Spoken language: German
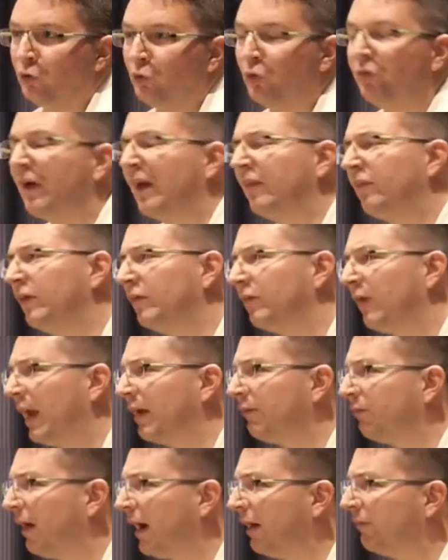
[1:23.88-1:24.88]
Nun werden Sie sich
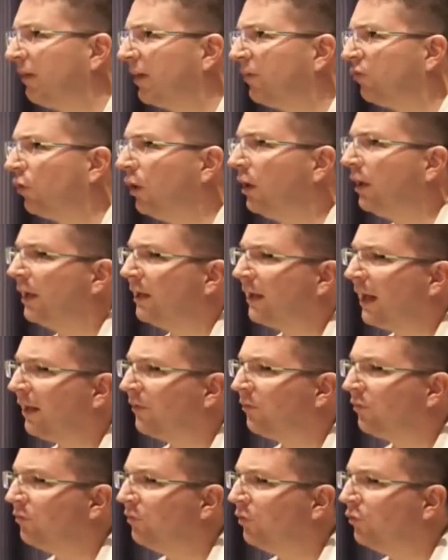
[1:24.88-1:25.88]
vielleicht fragen, was soll denn
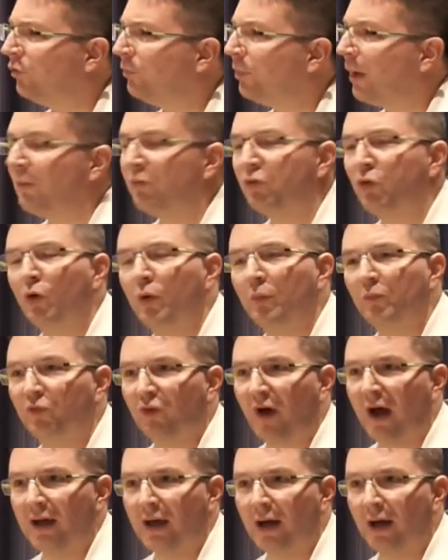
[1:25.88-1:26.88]
das? Wir sind beim Forum
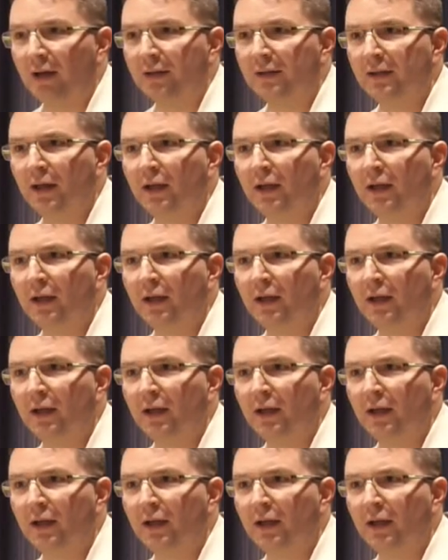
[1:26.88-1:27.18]
Freiheit.